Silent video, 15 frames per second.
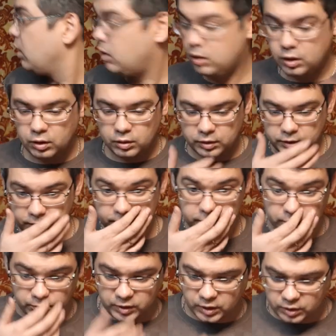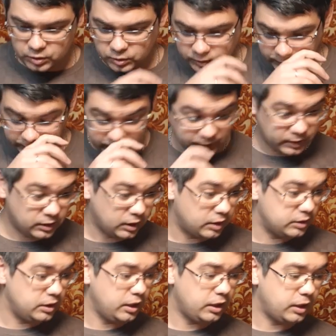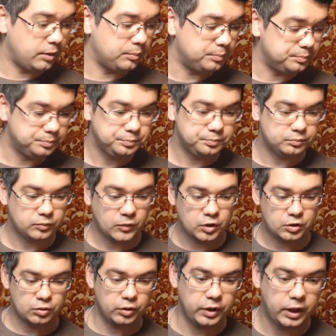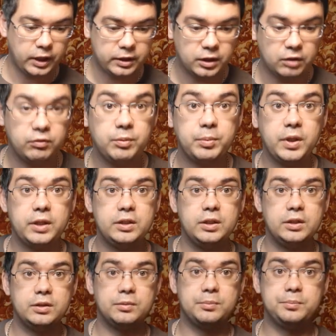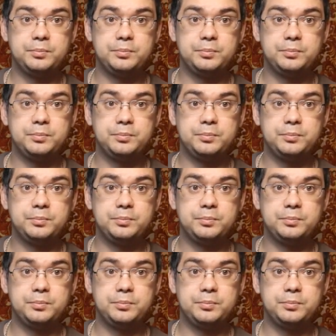И есть у меня еще такая одна идейка, что я хотел воплотить.